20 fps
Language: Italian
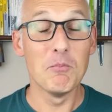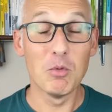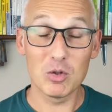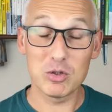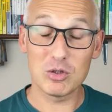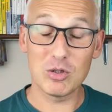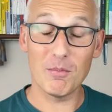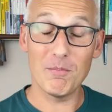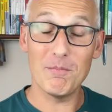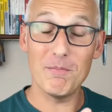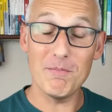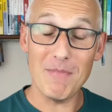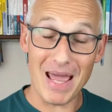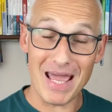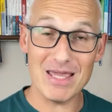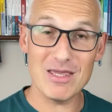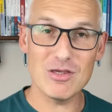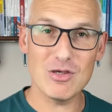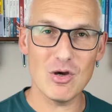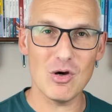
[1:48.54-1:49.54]
Molto
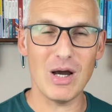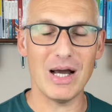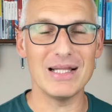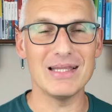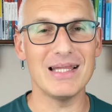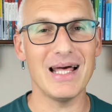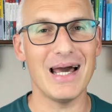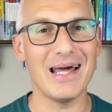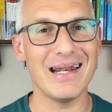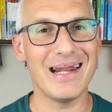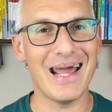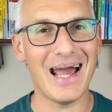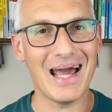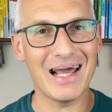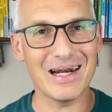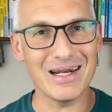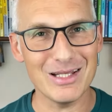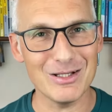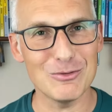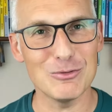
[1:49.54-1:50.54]
meglio andare a
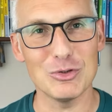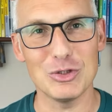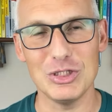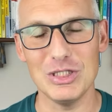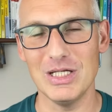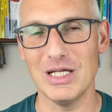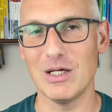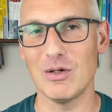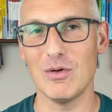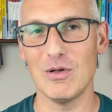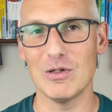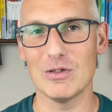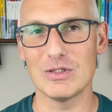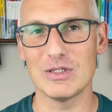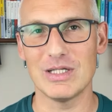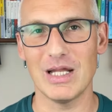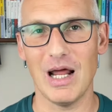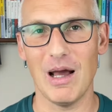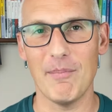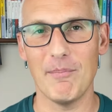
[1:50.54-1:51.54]
ricucire quello
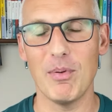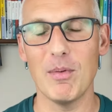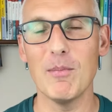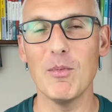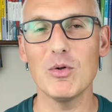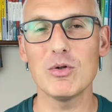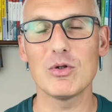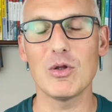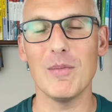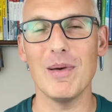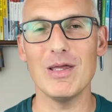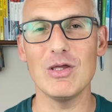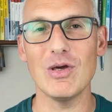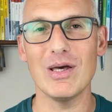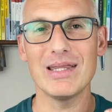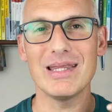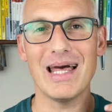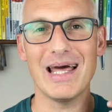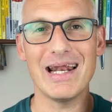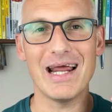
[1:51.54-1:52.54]
strappo, molto meglio
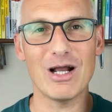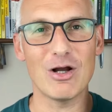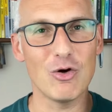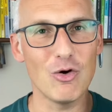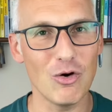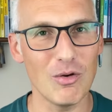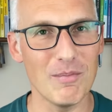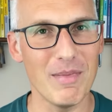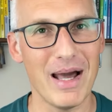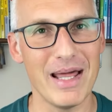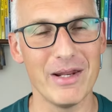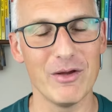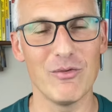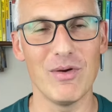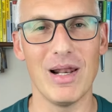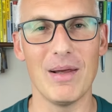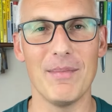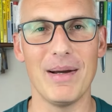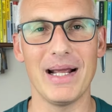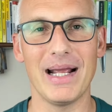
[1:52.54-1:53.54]
andare a colmare
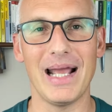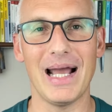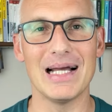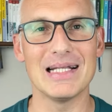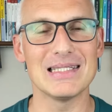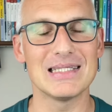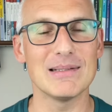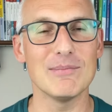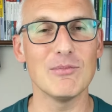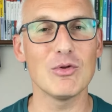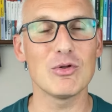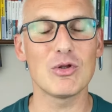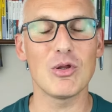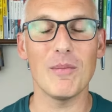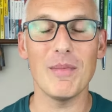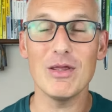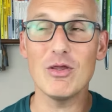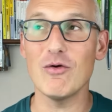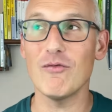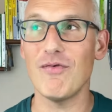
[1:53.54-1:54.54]
quella mancanza, molto
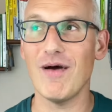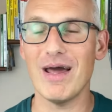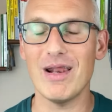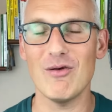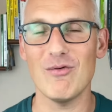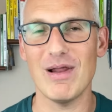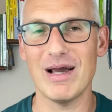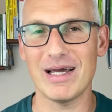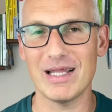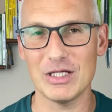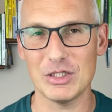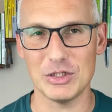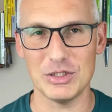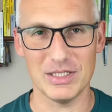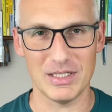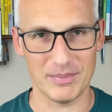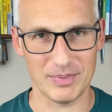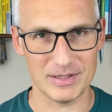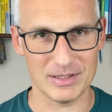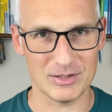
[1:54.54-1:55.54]
meglio fare una
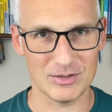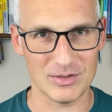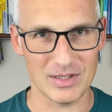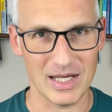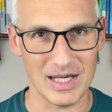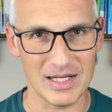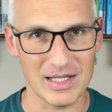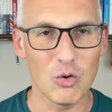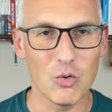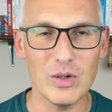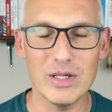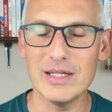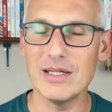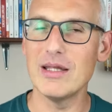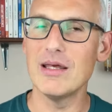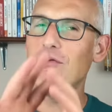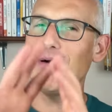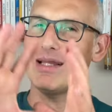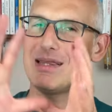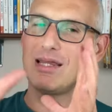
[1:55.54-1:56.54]
crescita personale male.
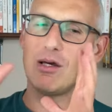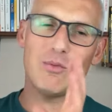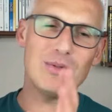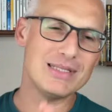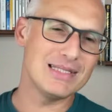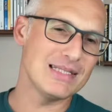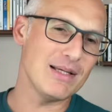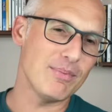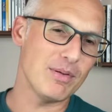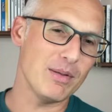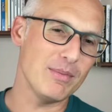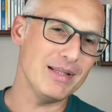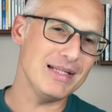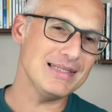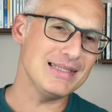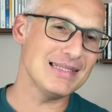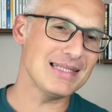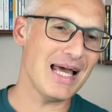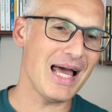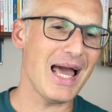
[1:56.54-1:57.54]
Quindi, fatta questa
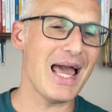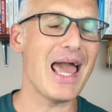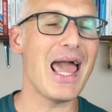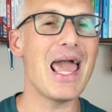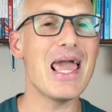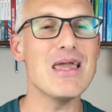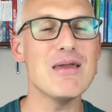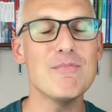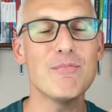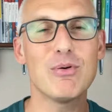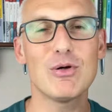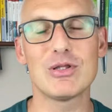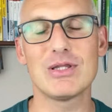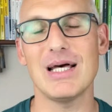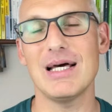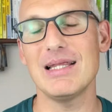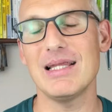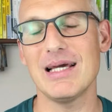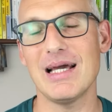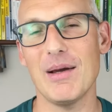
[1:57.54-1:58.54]
premessa, è
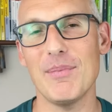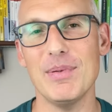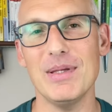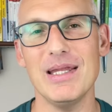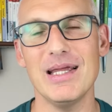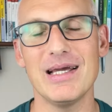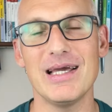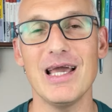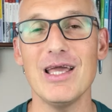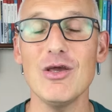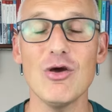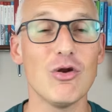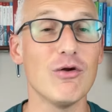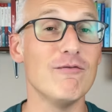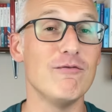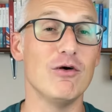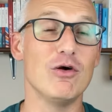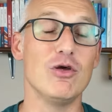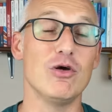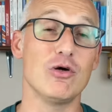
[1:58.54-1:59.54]
importante capire che io non
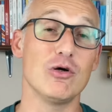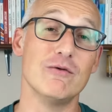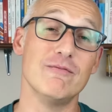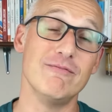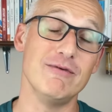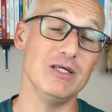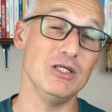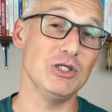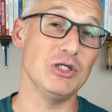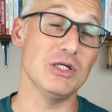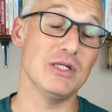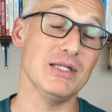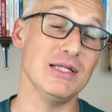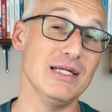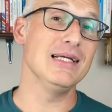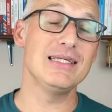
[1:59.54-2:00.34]
voglio convincerti.